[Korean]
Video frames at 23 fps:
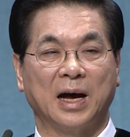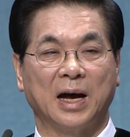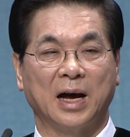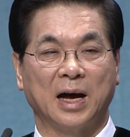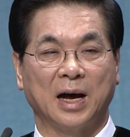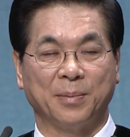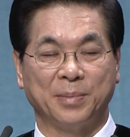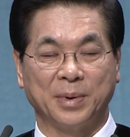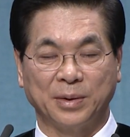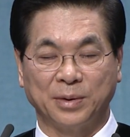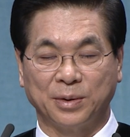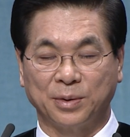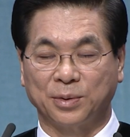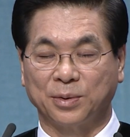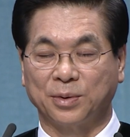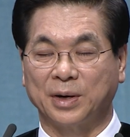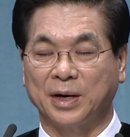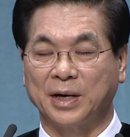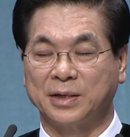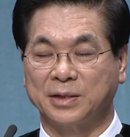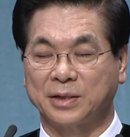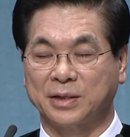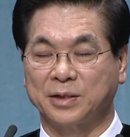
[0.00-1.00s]

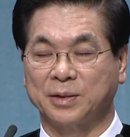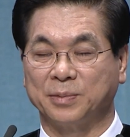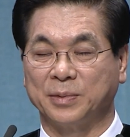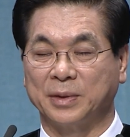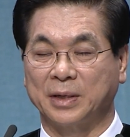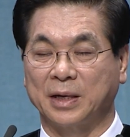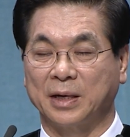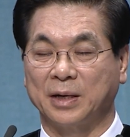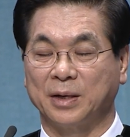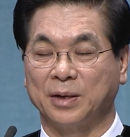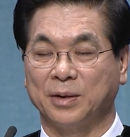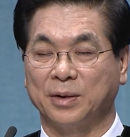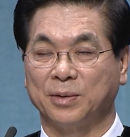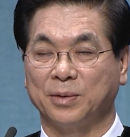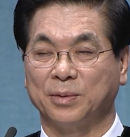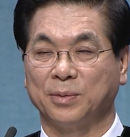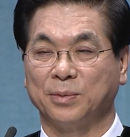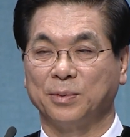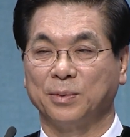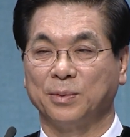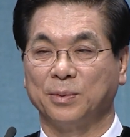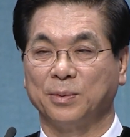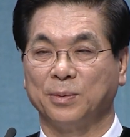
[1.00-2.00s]
아벤누고가 있었습니다.
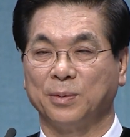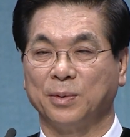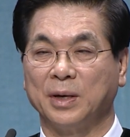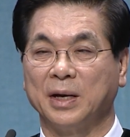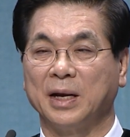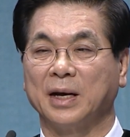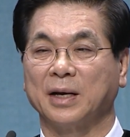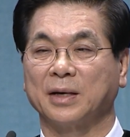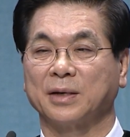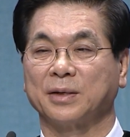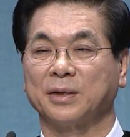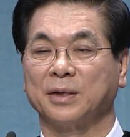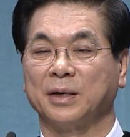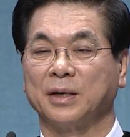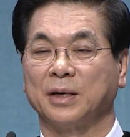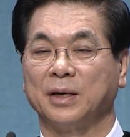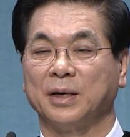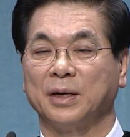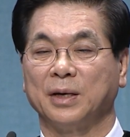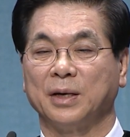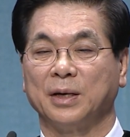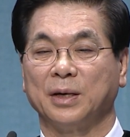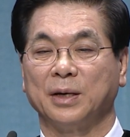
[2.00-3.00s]
워낙
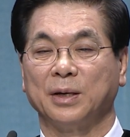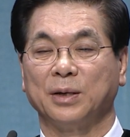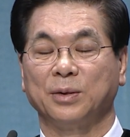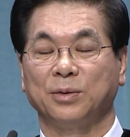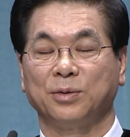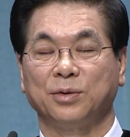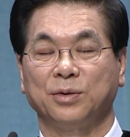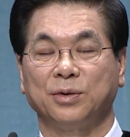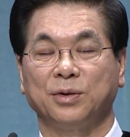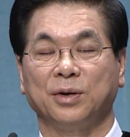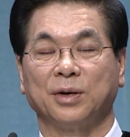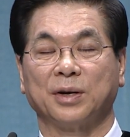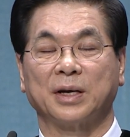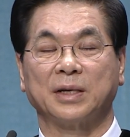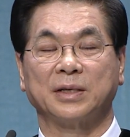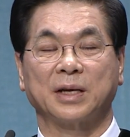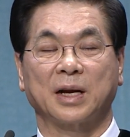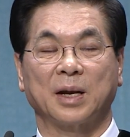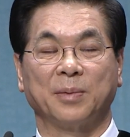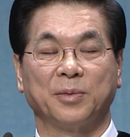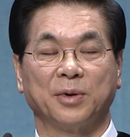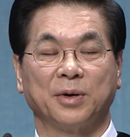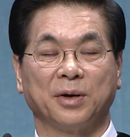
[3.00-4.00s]
뛰어난
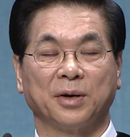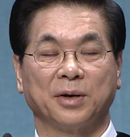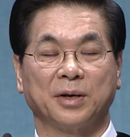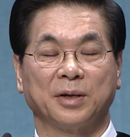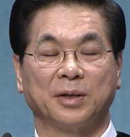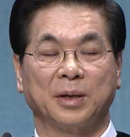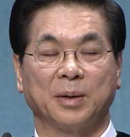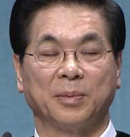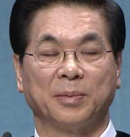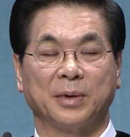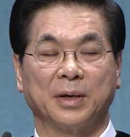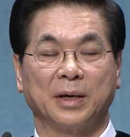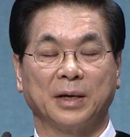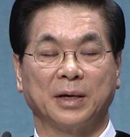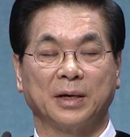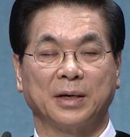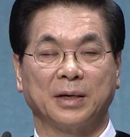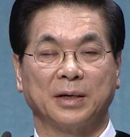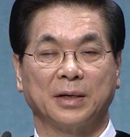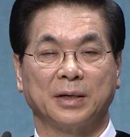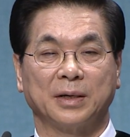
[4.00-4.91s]
사람들이었기 때문에